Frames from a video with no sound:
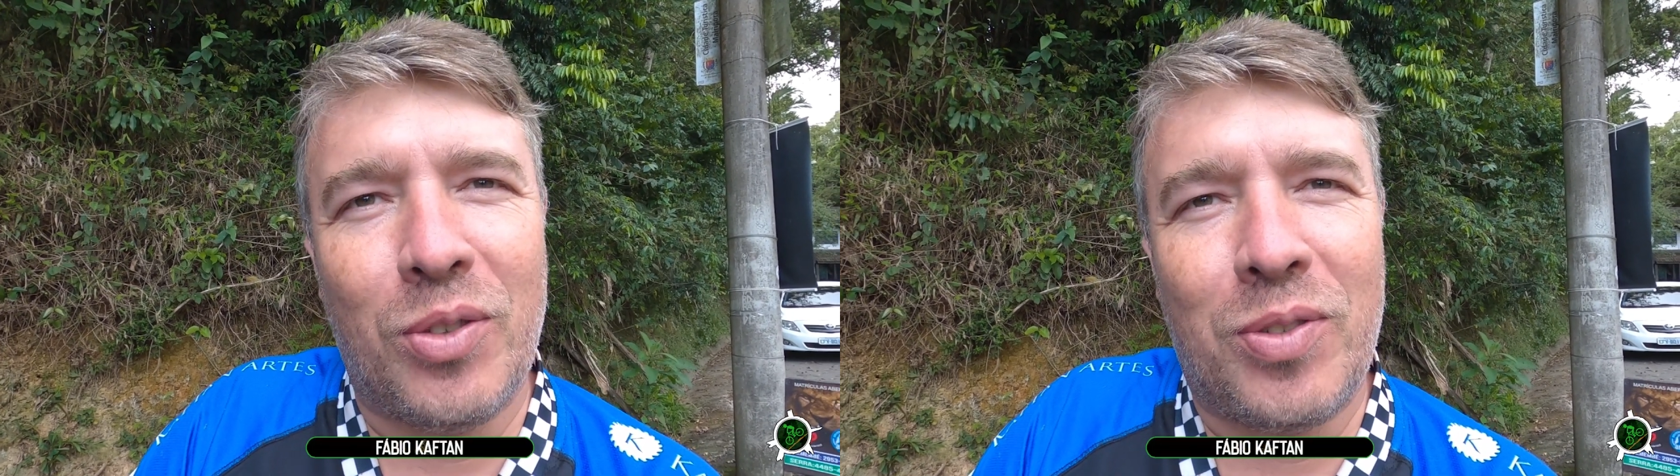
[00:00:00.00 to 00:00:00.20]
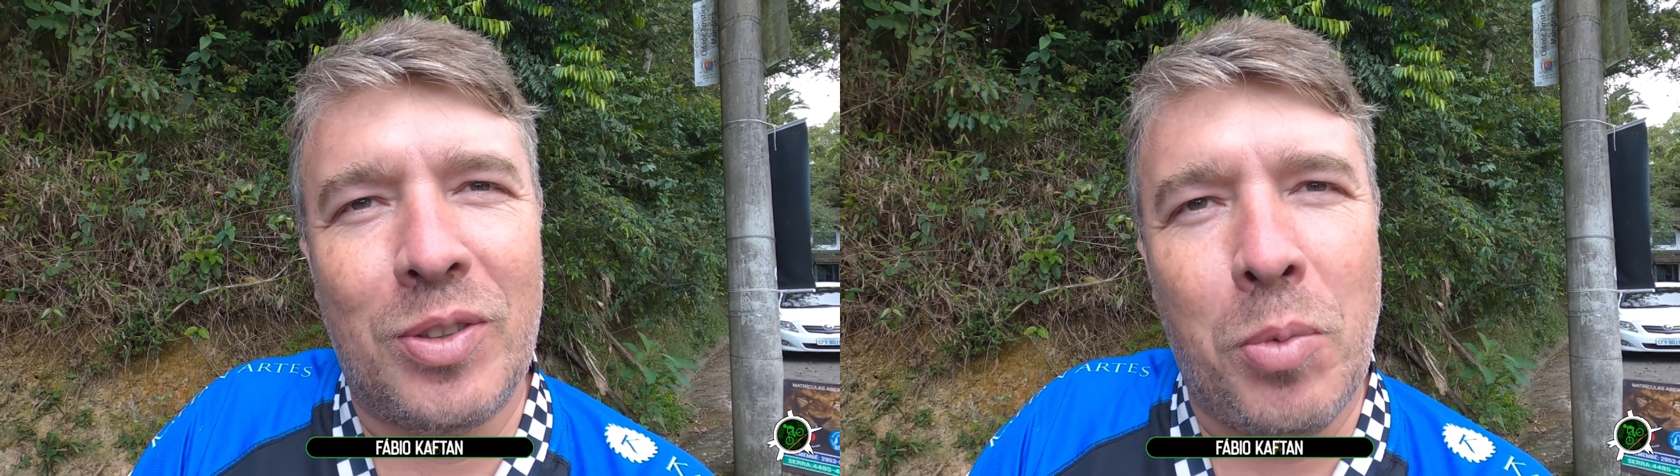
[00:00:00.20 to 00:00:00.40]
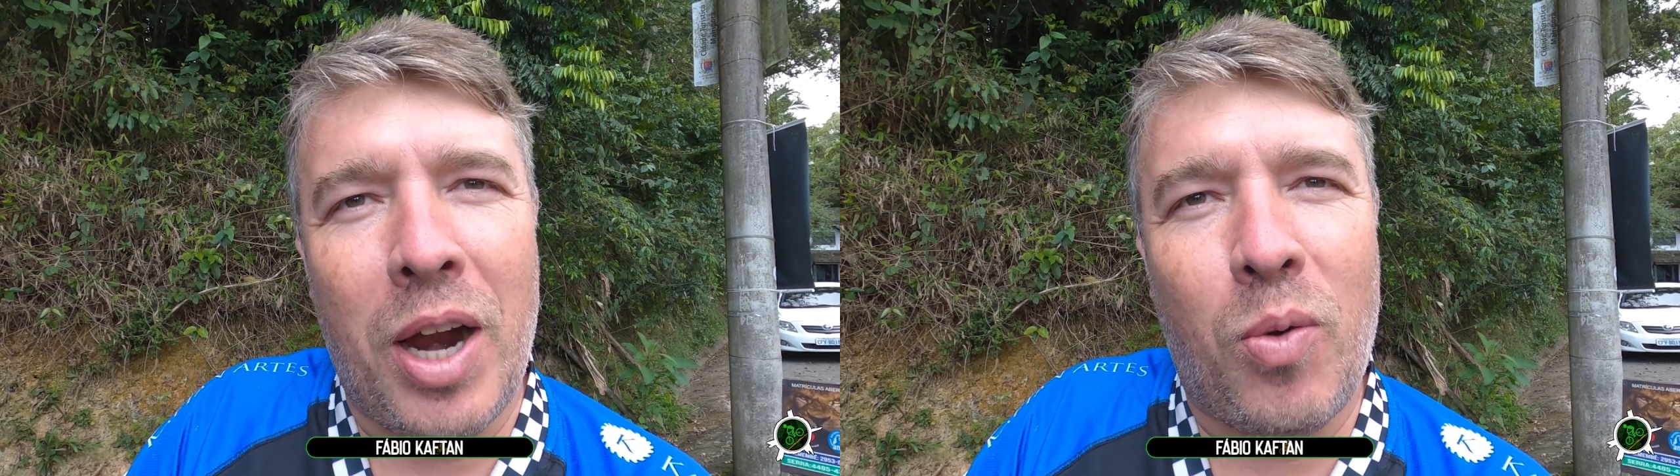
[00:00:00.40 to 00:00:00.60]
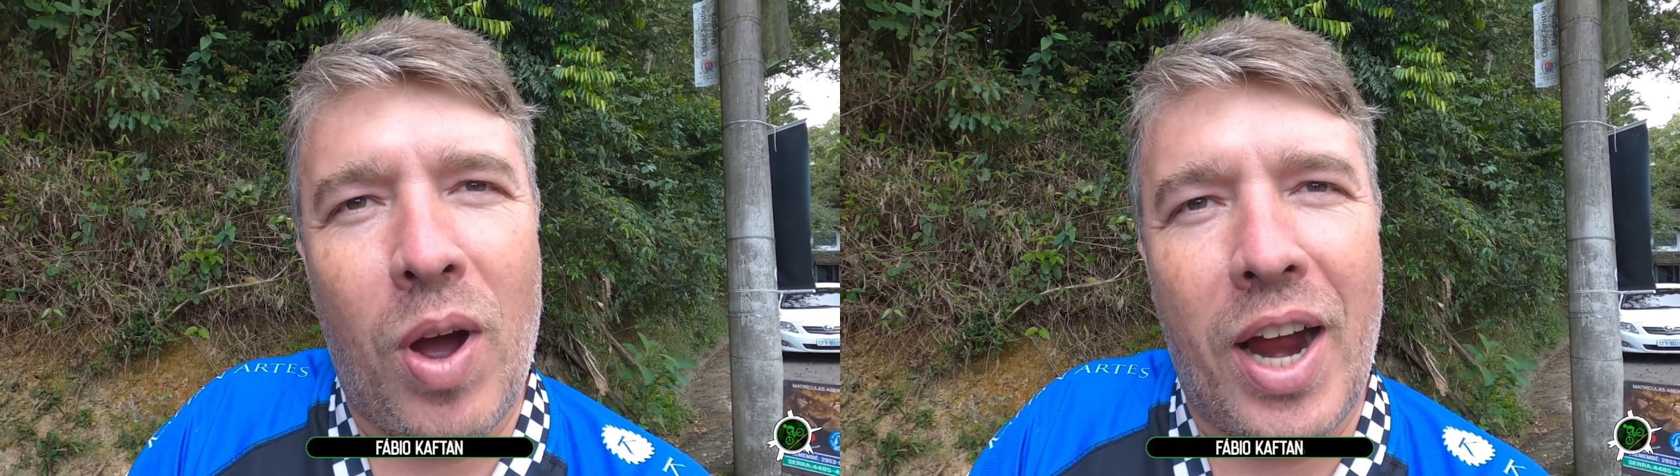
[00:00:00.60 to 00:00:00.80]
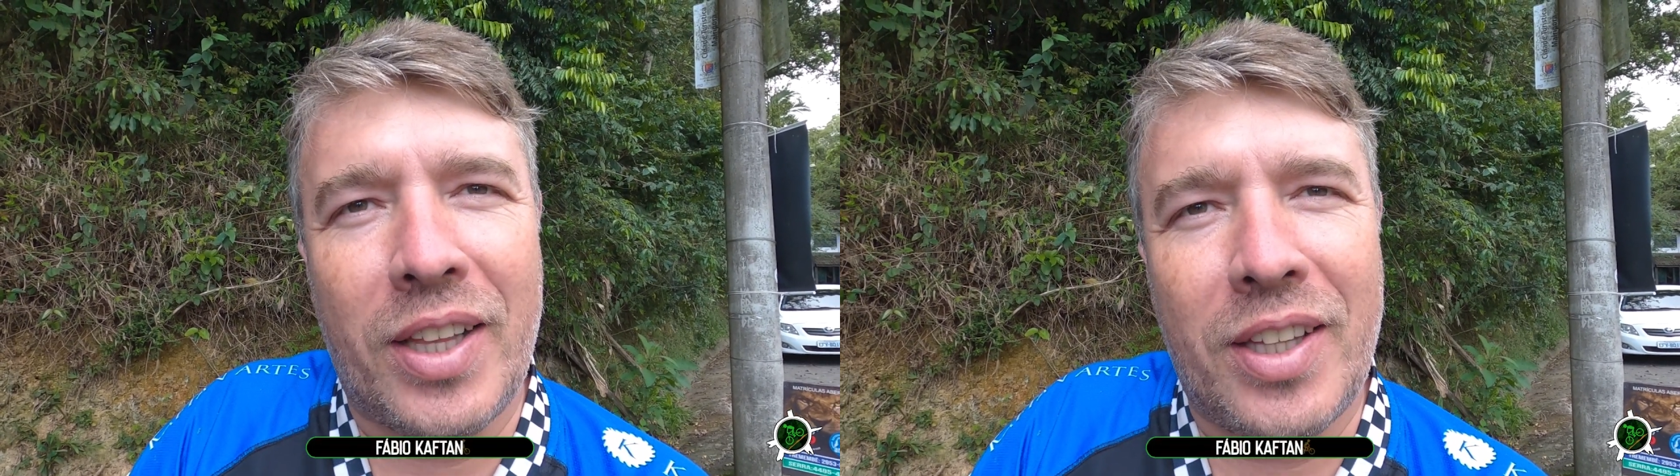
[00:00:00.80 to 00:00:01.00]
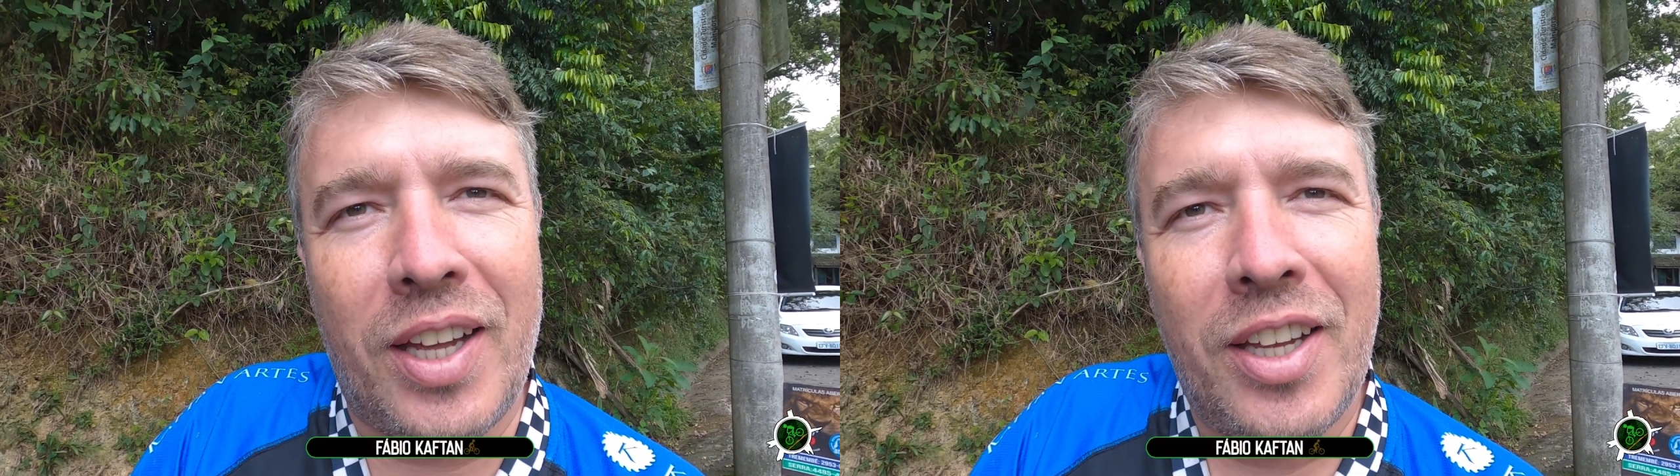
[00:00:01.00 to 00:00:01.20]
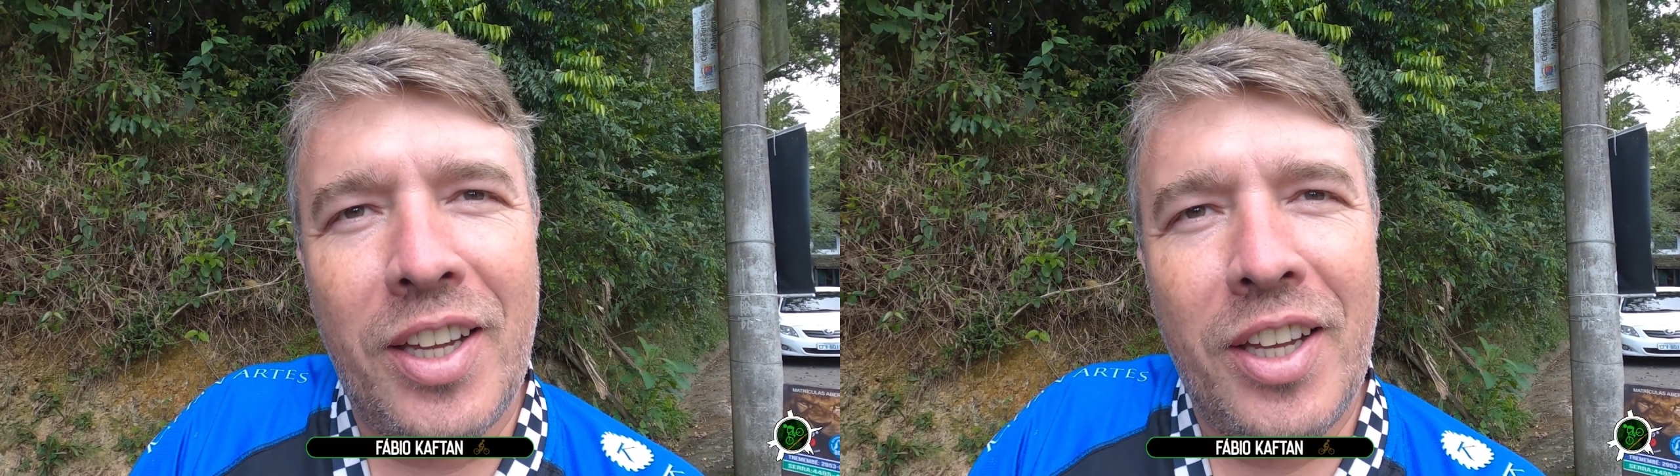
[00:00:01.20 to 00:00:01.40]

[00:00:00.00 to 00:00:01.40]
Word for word: numa quarta